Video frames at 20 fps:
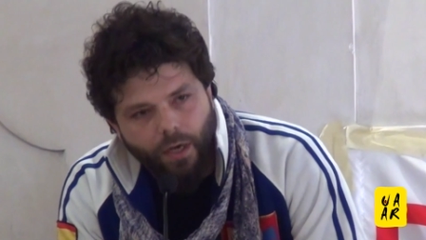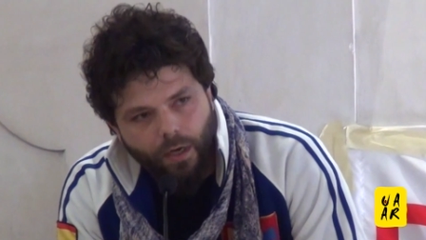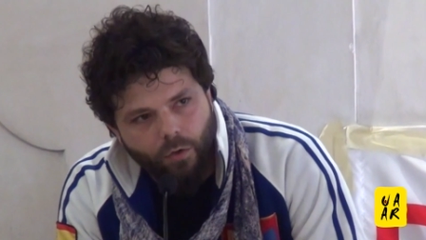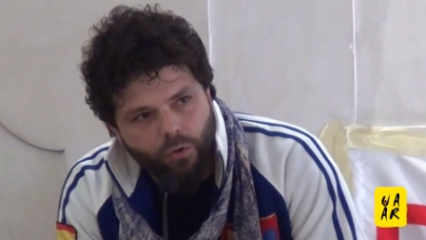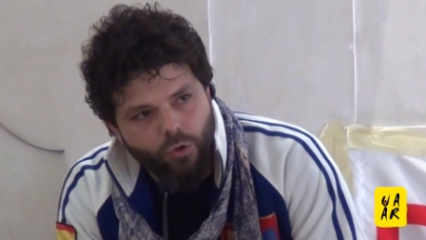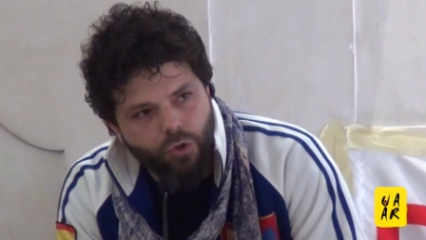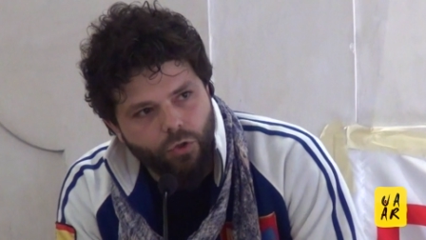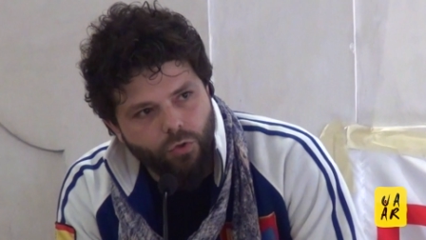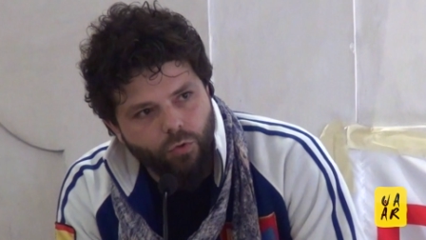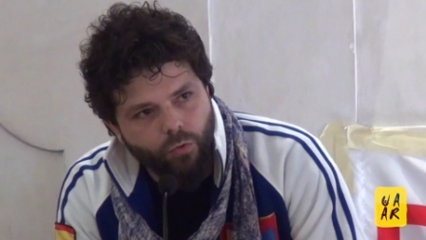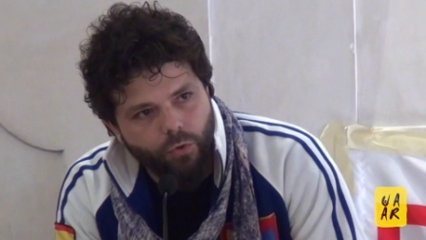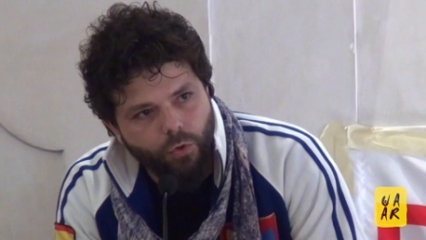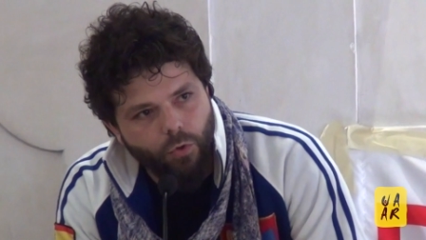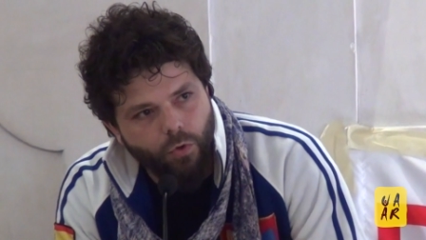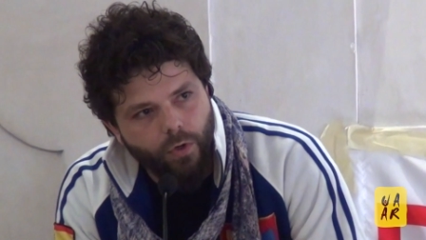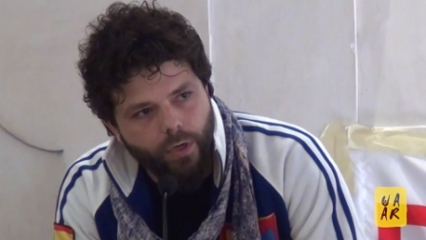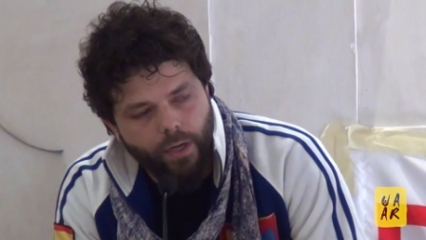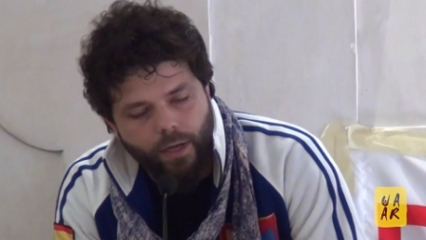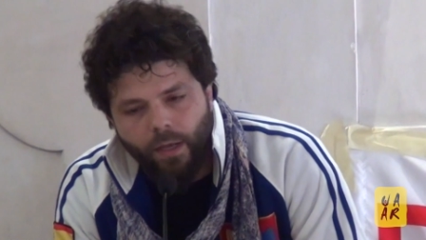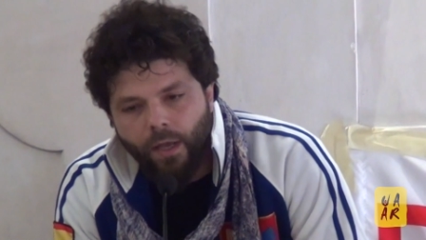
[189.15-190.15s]
la nostra
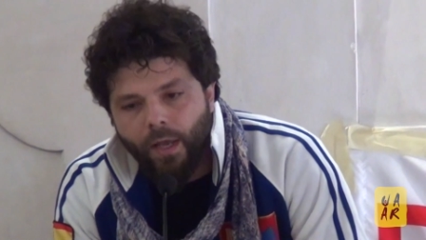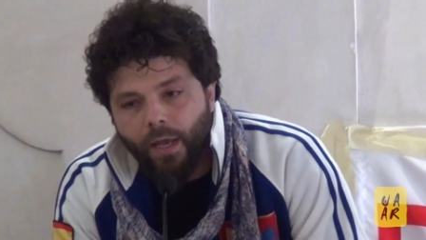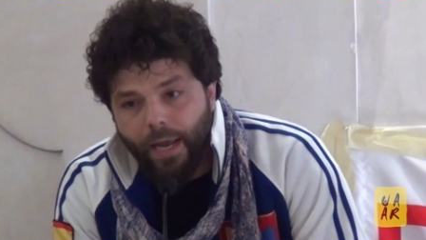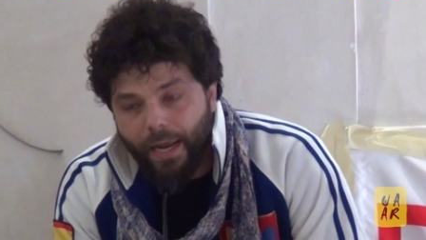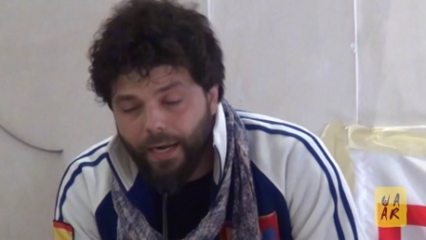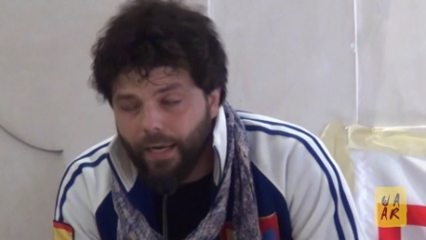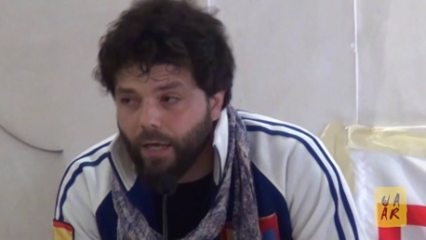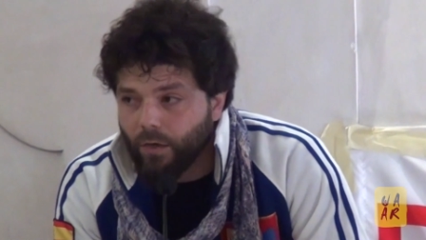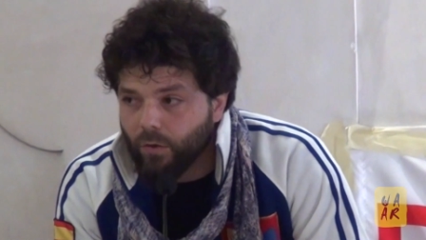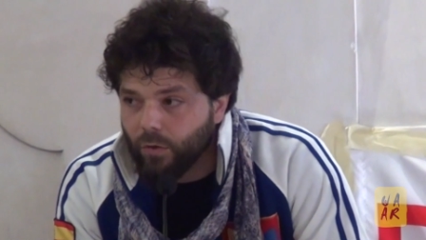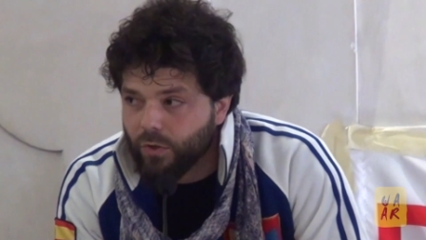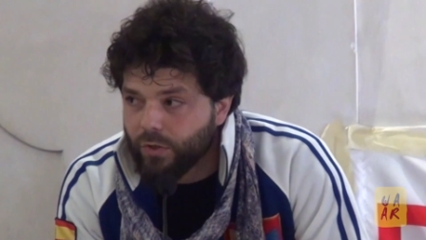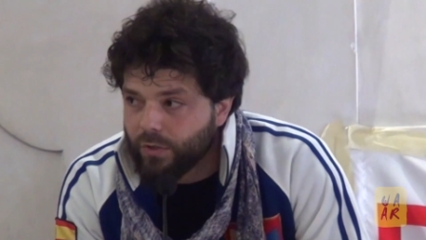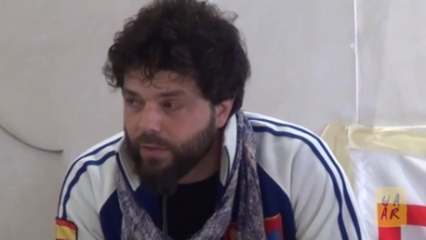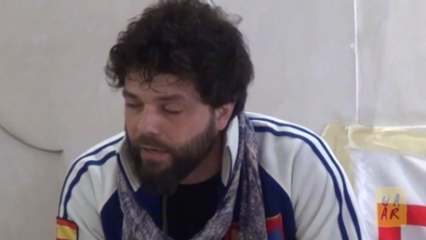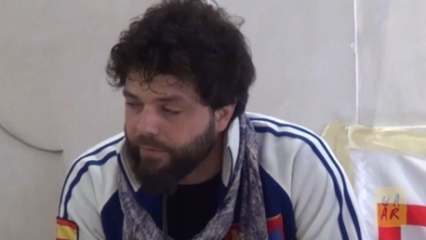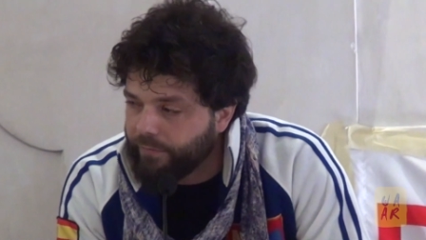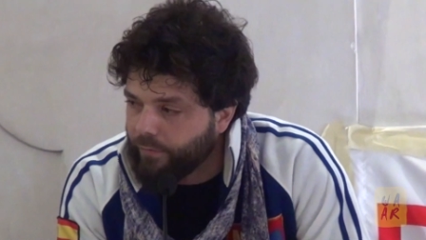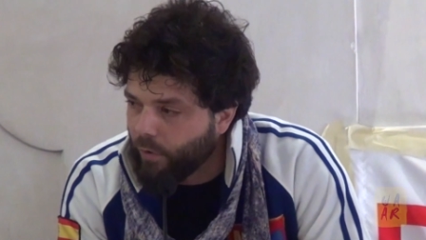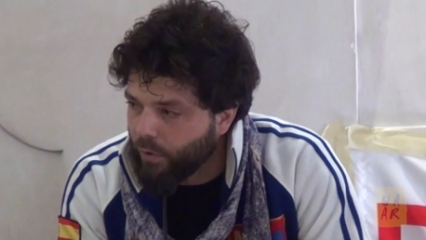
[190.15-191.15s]
unione e la
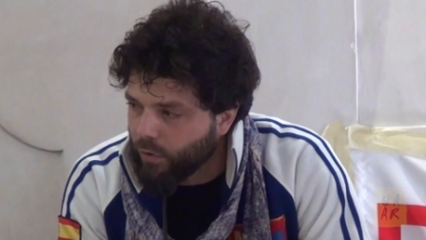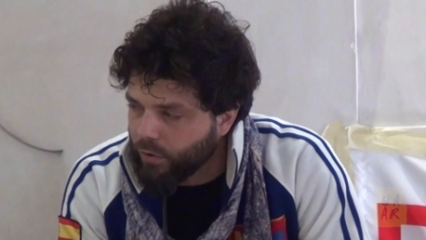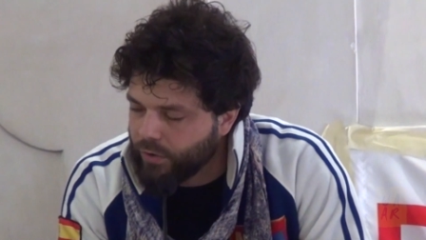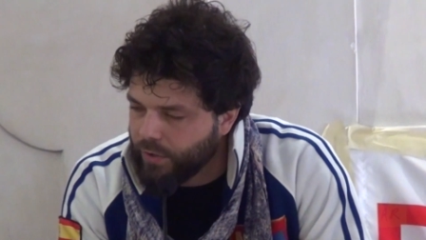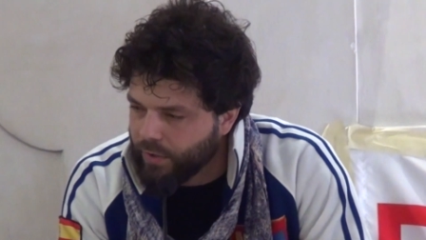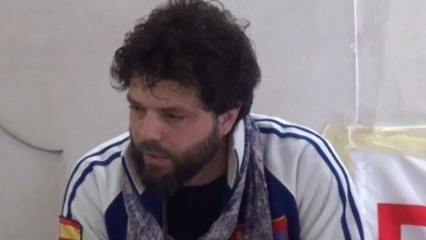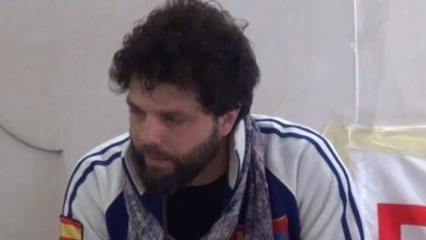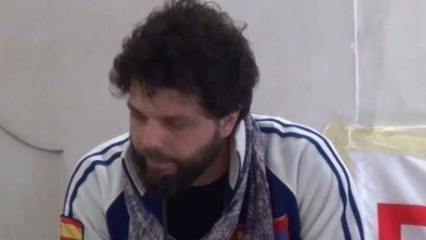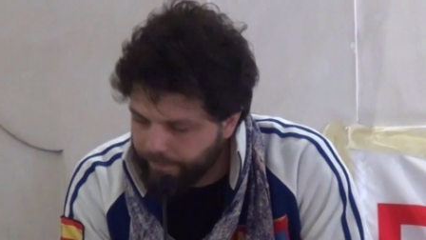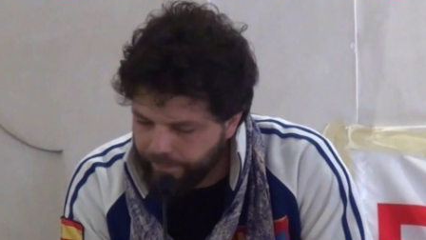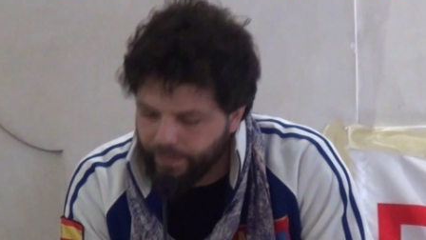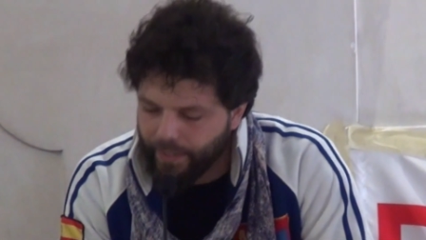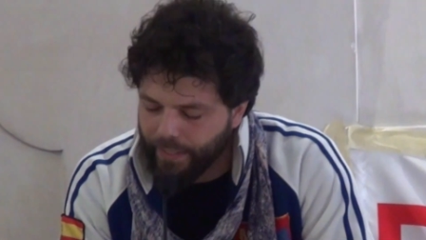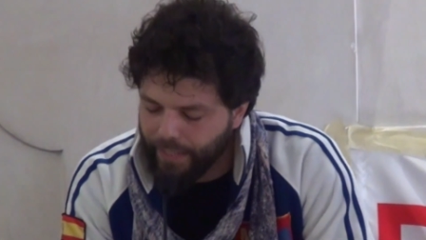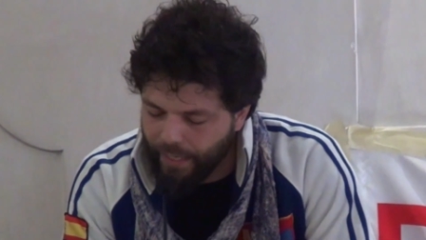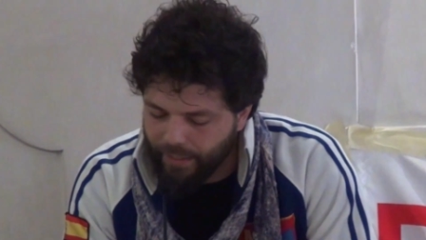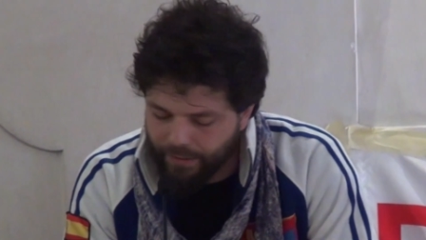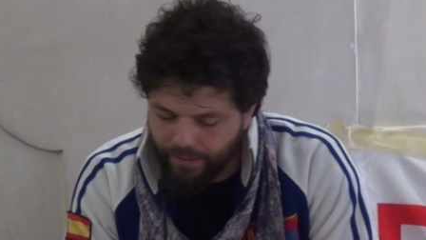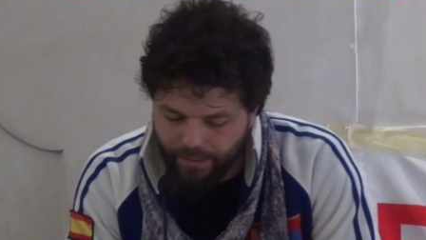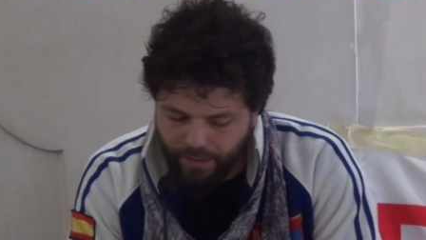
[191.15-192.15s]
nostra forza.
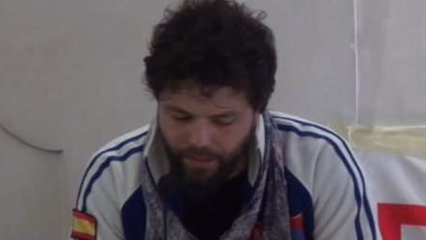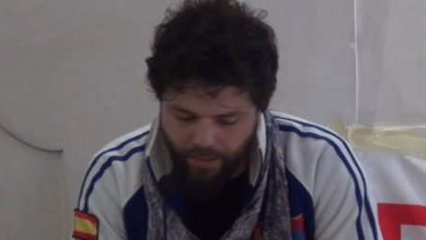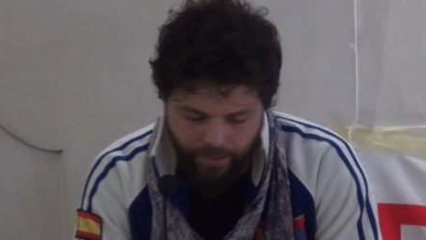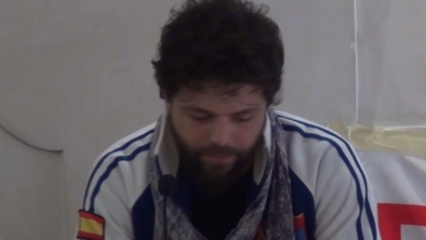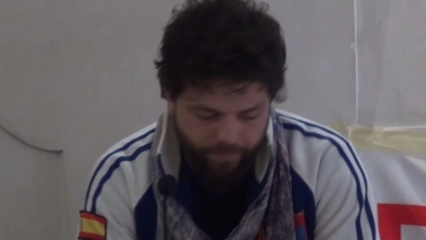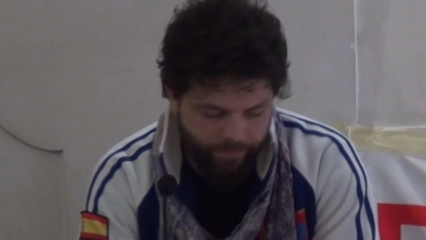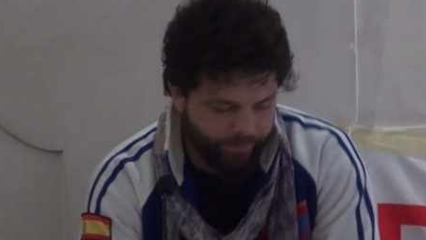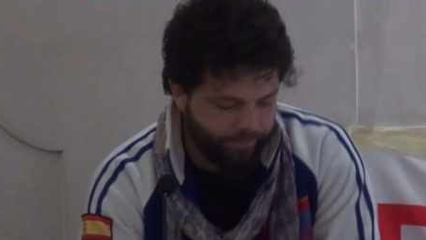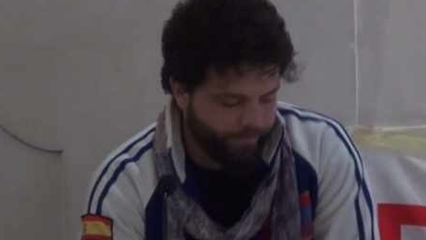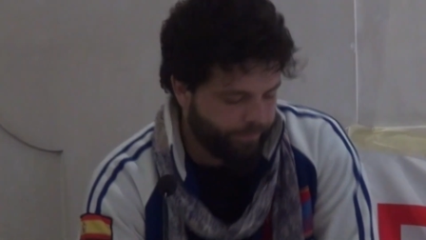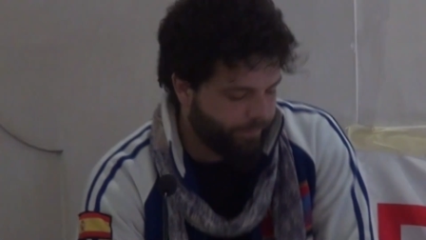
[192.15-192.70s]
Grazie.